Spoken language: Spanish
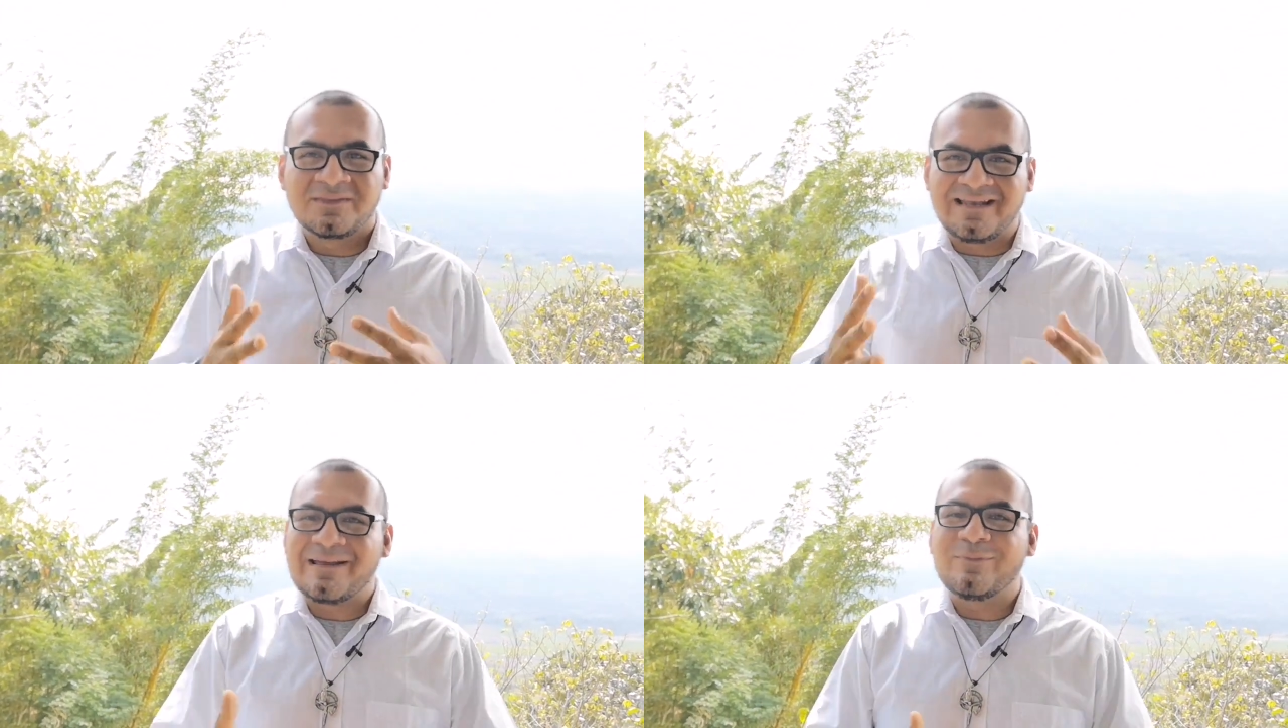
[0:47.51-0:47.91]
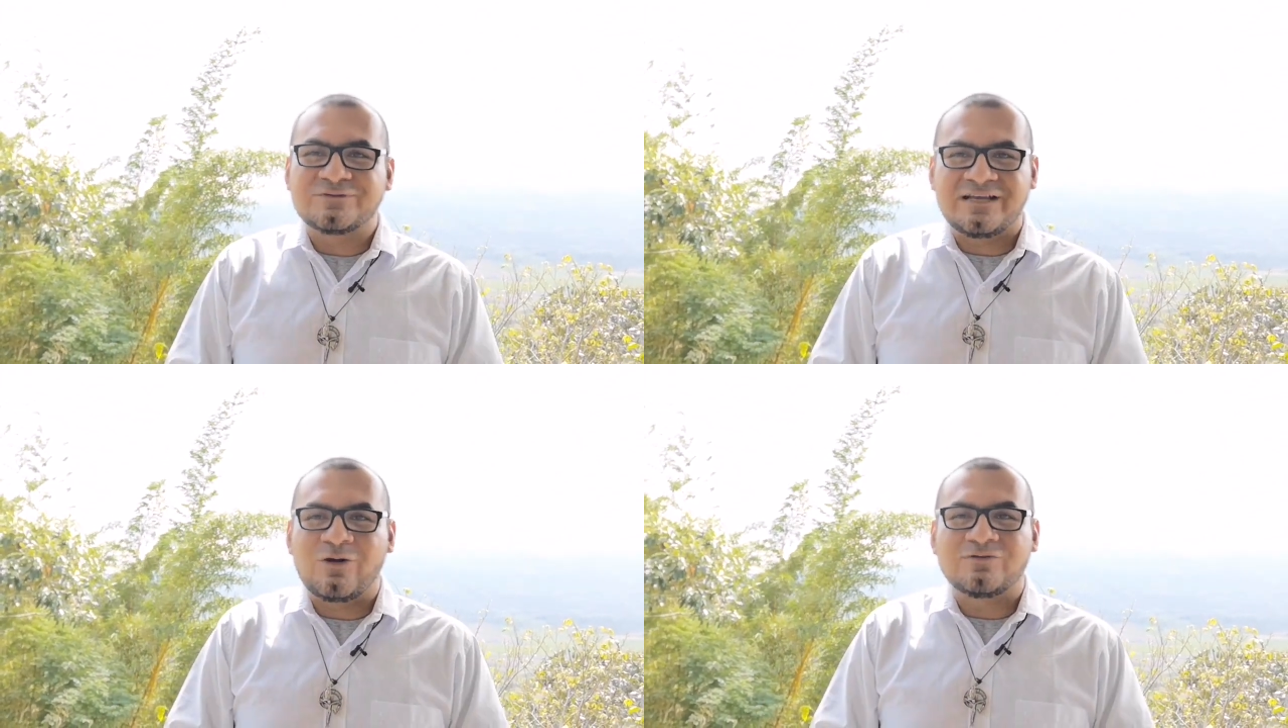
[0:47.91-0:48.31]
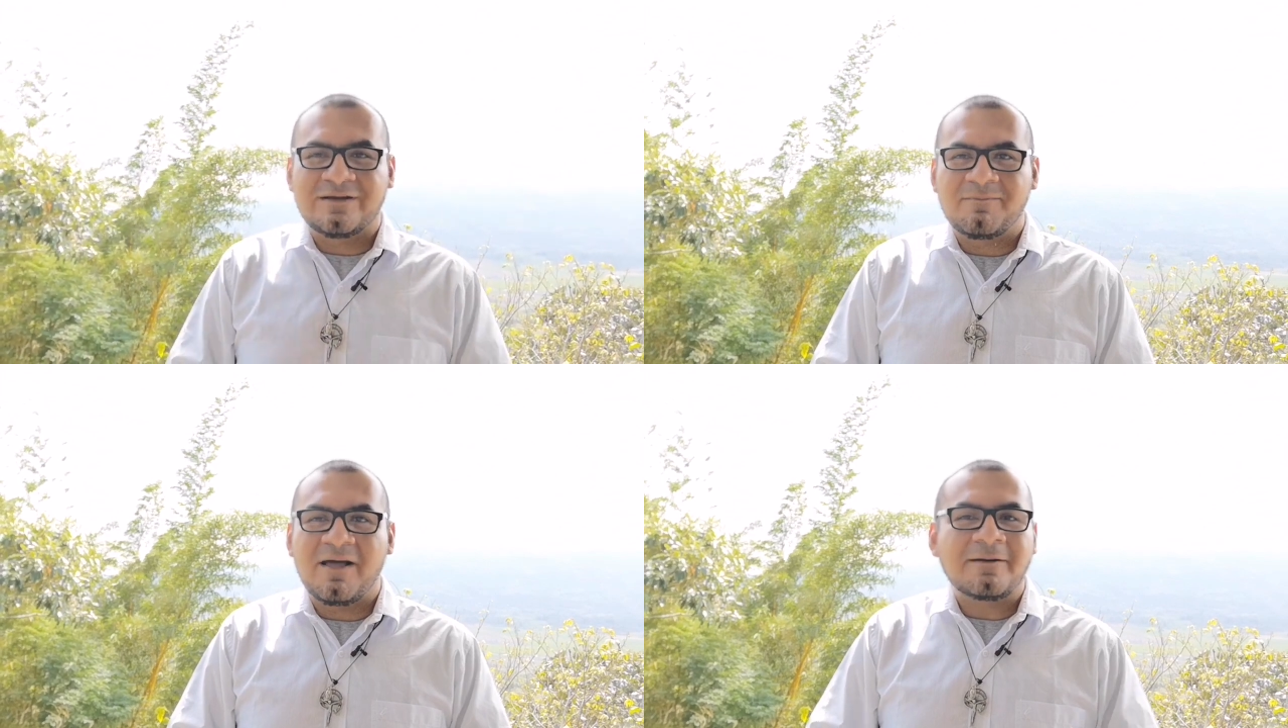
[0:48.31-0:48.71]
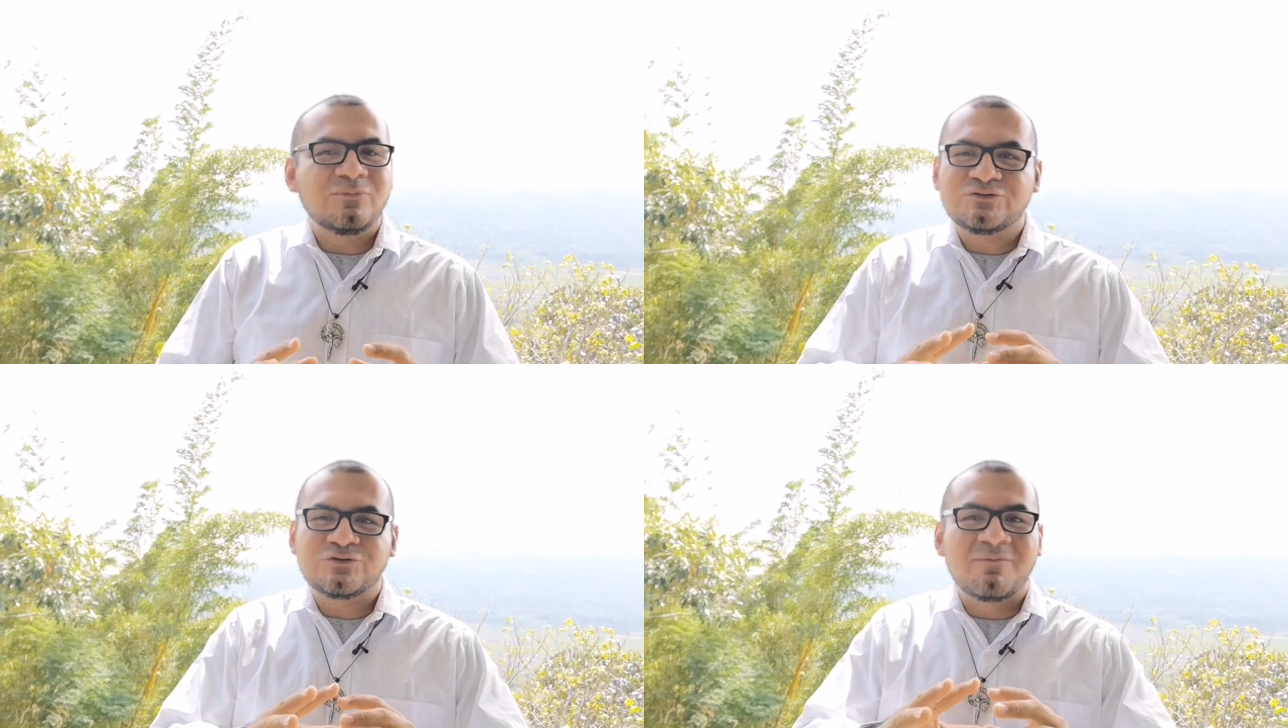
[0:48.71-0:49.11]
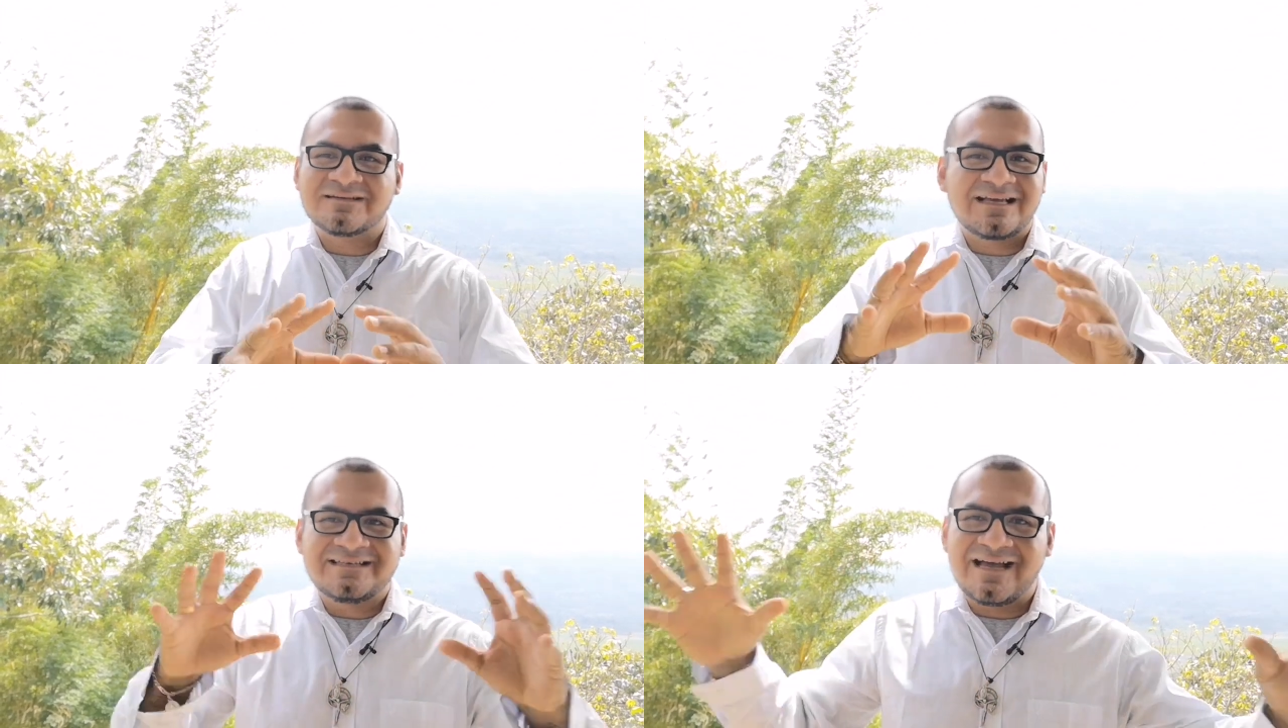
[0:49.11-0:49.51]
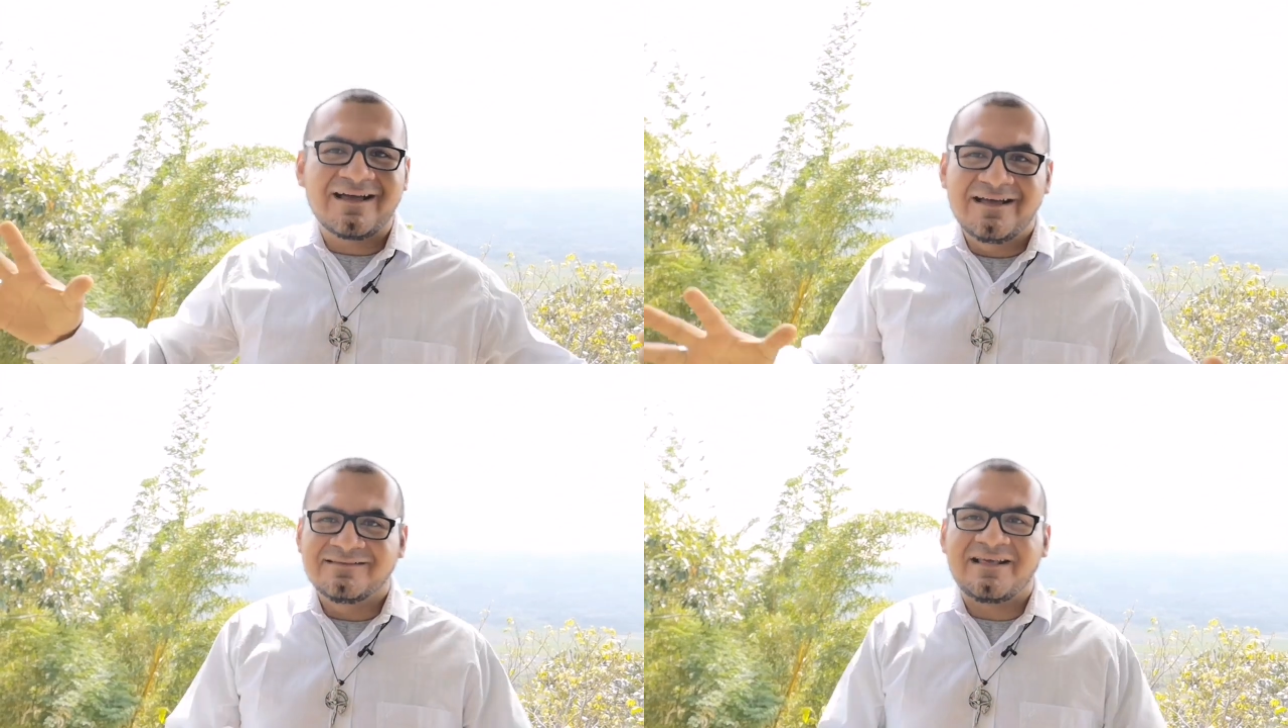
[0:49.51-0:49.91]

Tenemos que contemplar mucho más allá